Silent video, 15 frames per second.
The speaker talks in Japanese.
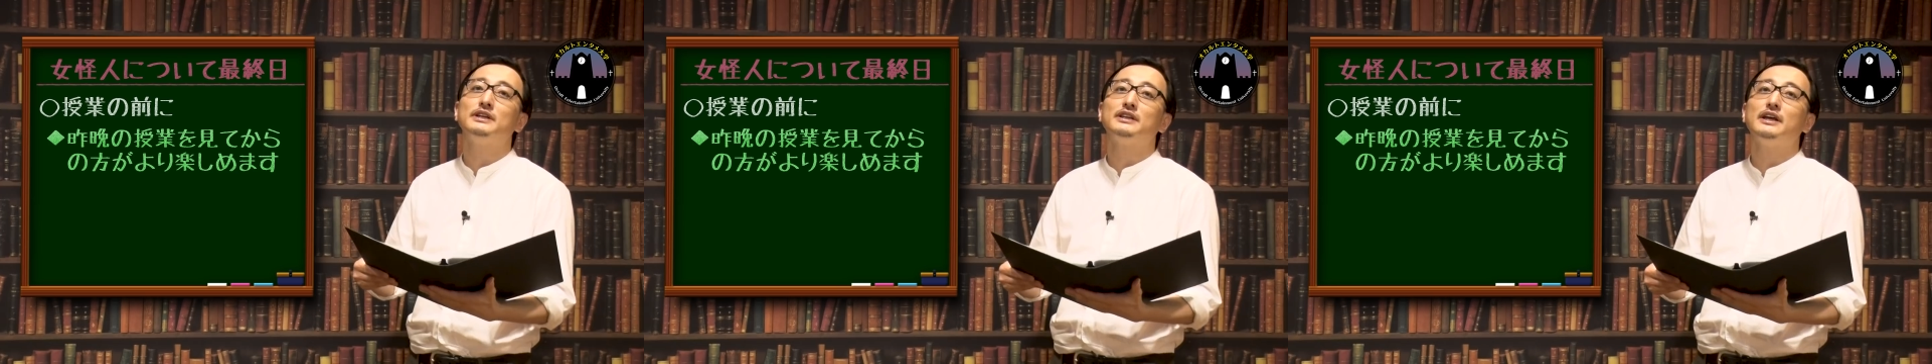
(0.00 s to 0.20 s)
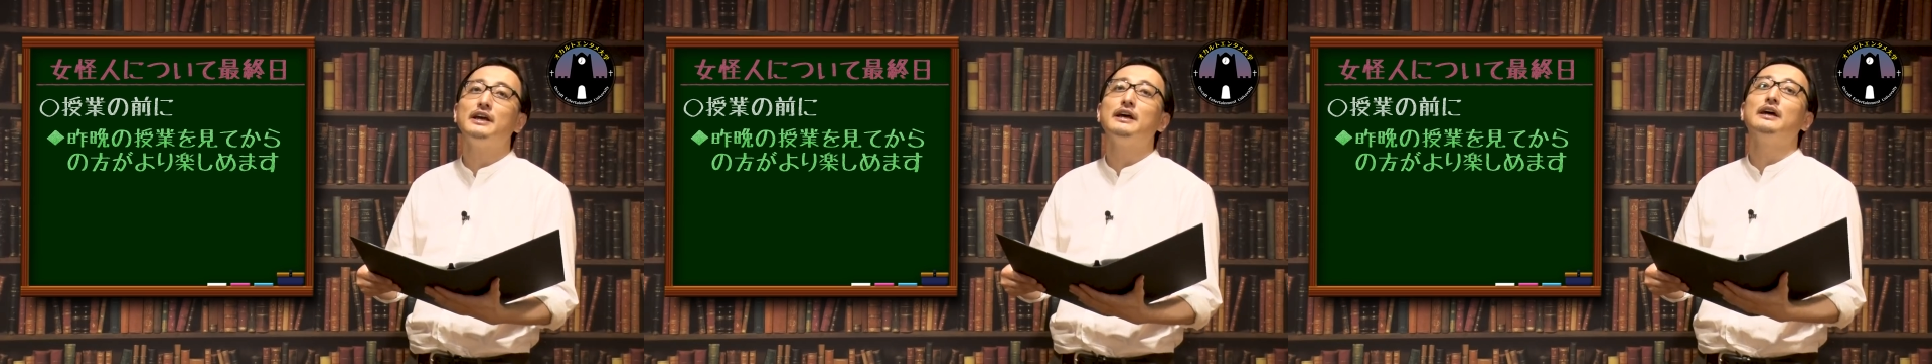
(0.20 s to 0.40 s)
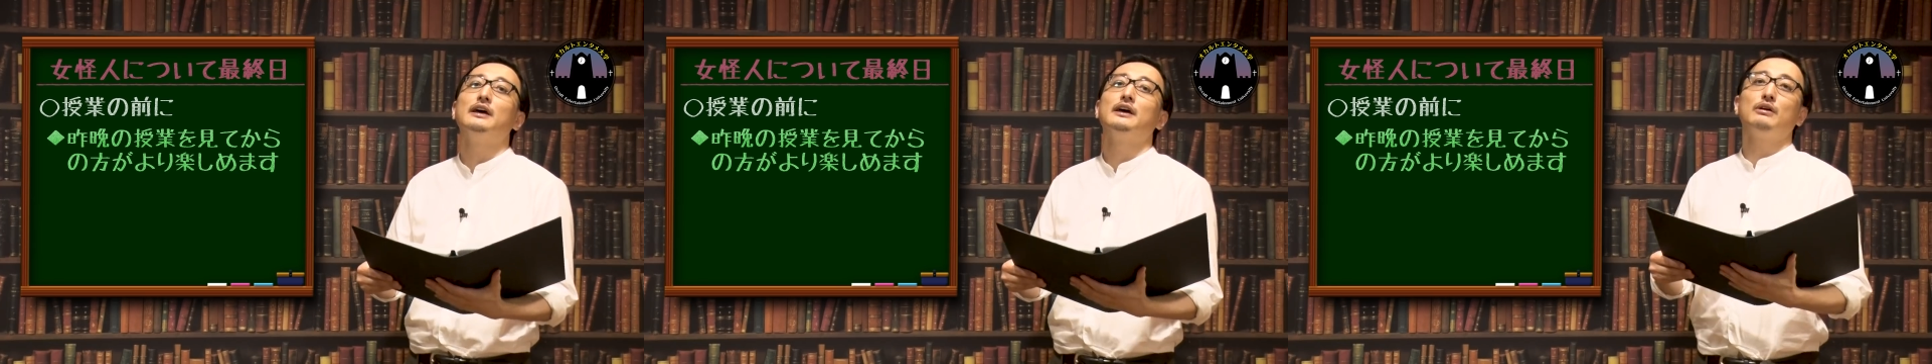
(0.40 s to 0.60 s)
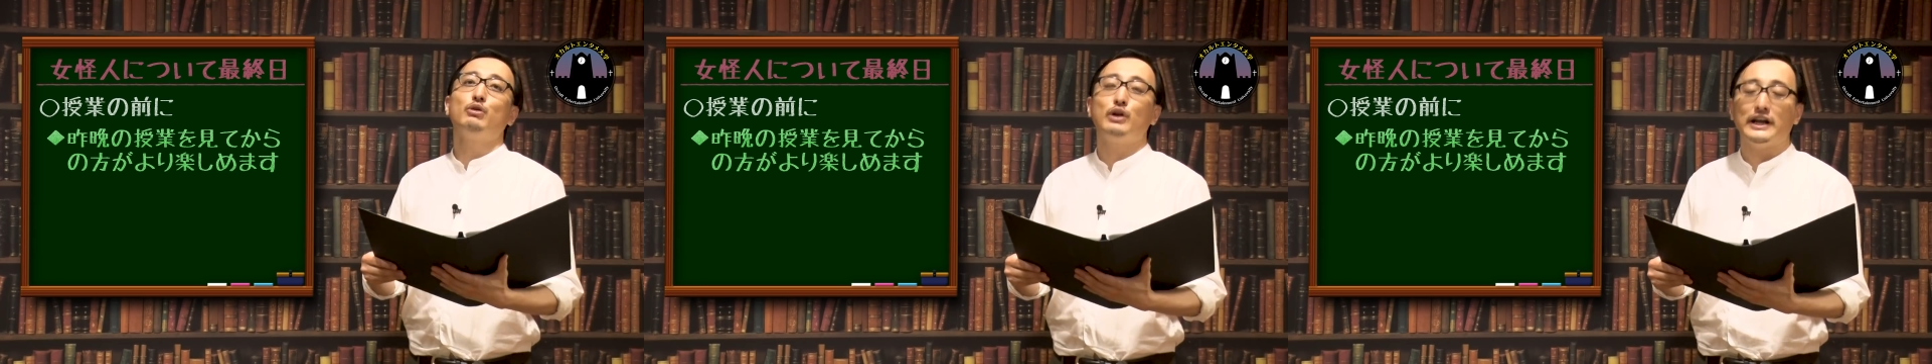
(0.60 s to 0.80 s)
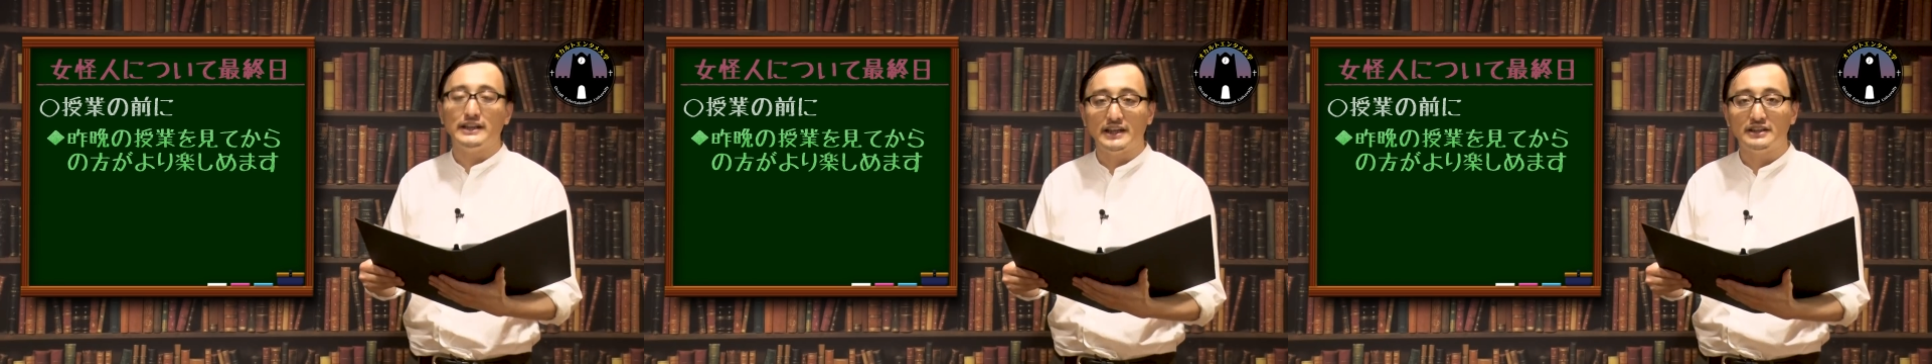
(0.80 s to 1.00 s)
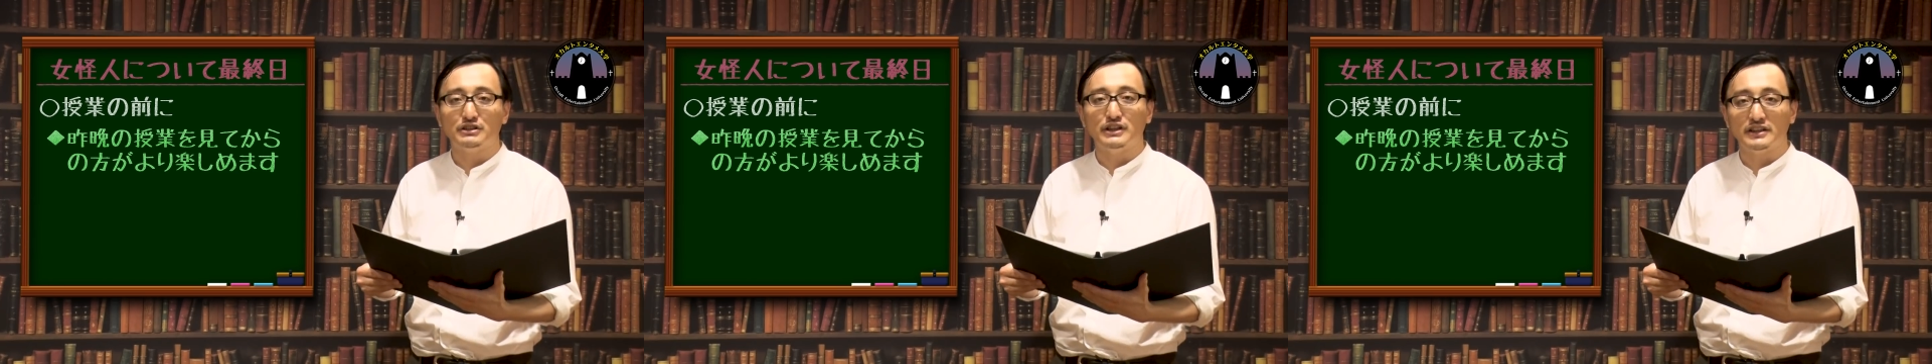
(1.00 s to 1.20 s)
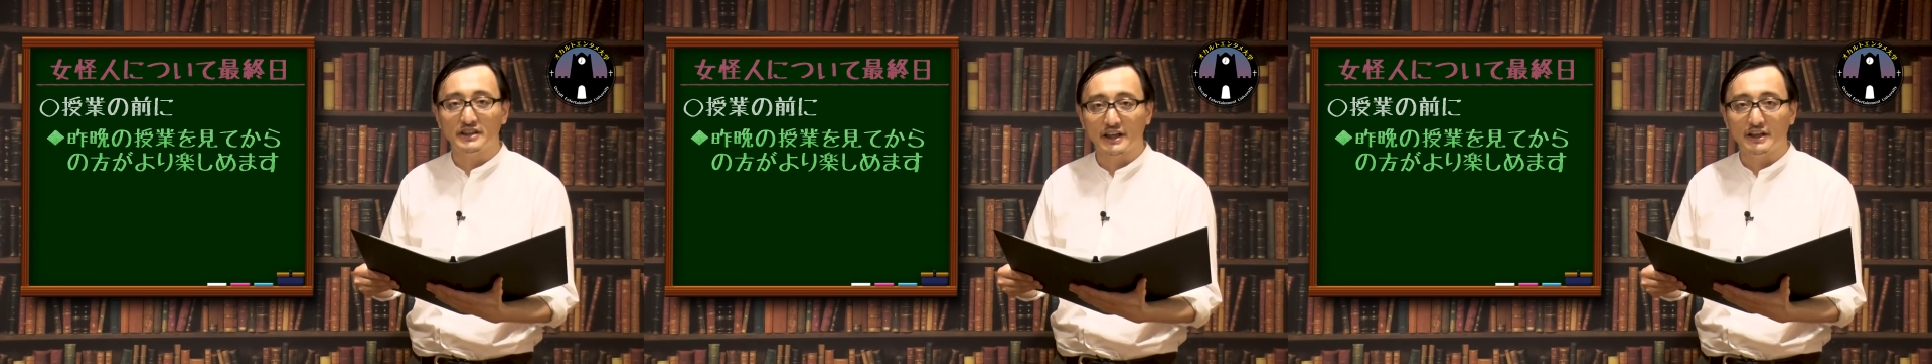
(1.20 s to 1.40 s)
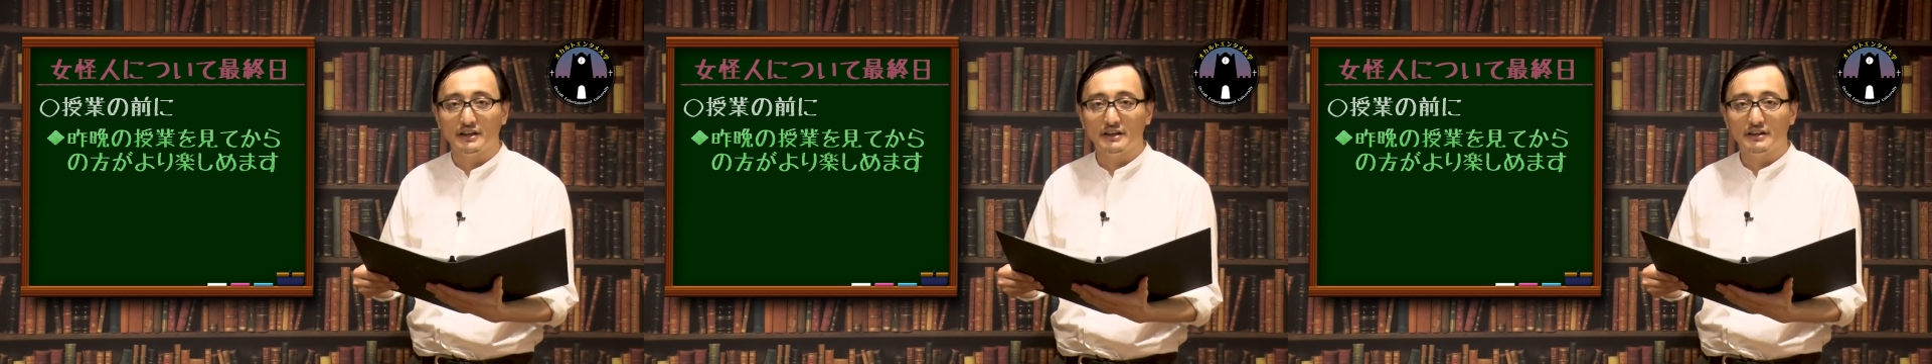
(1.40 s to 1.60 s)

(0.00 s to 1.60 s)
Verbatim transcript: めてご覧になってください。